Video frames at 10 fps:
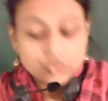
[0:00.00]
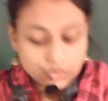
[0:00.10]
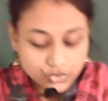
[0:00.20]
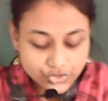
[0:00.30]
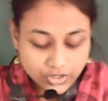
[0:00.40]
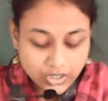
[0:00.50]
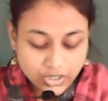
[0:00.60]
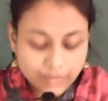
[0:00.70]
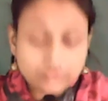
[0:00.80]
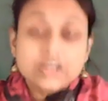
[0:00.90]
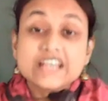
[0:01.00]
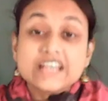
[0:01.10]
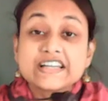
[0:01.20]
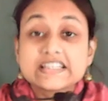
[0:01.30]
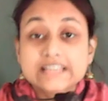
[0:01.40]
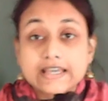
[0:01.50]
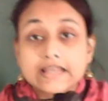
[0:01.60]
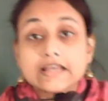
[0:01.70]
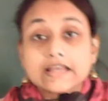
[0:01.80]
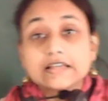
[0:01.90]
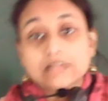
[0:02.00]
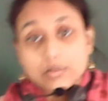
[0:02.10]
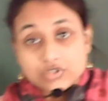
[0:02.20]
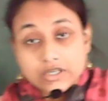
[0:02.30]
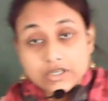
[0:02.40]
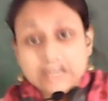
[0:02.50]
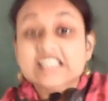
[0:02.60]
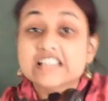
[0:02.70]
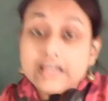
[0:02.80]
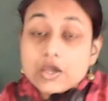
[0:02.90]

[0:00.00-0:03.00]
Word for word: উচ্চারণ কেমন সে তারপর সেকার সে